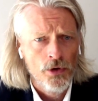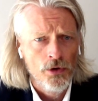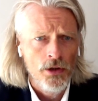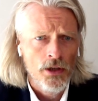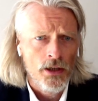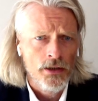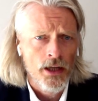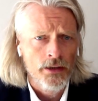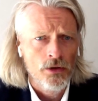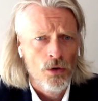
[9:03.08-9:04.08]
do
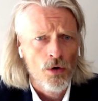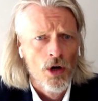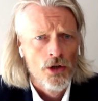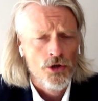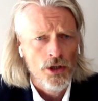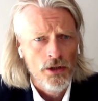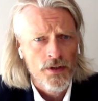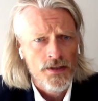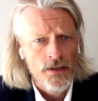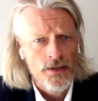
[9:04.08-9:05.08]
internetu, czy
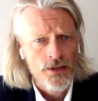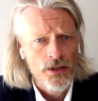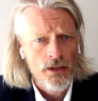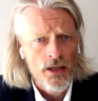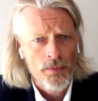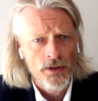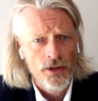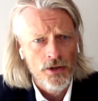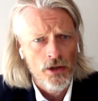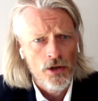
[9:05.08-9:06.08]
inwestycji na
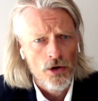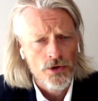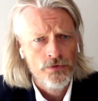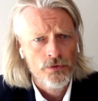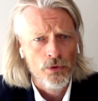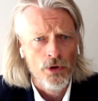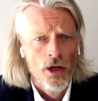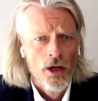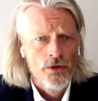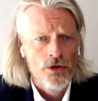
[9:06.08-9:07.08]
badania i rozwój,
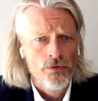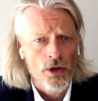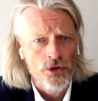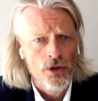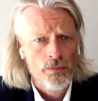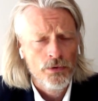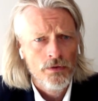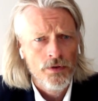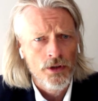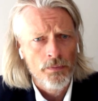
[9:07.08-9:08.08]
czy właśnie
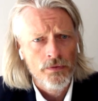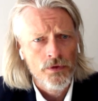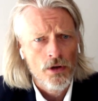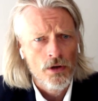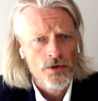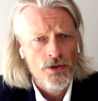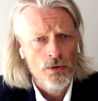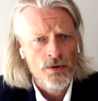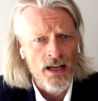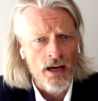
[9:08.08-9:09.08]
budowania pewnego
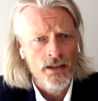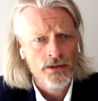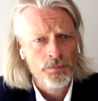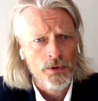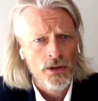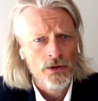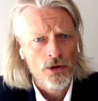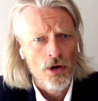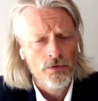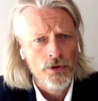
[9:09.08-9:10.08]
rodzaju zachęt
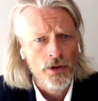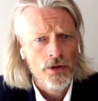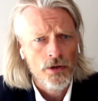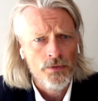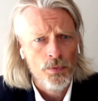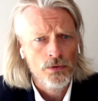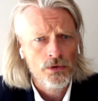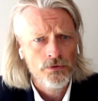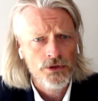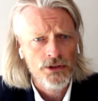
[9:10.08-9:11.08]
podatkowych z
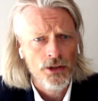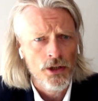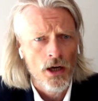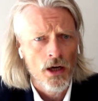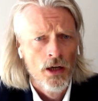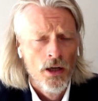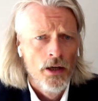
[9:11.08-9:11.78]
punktu widzenia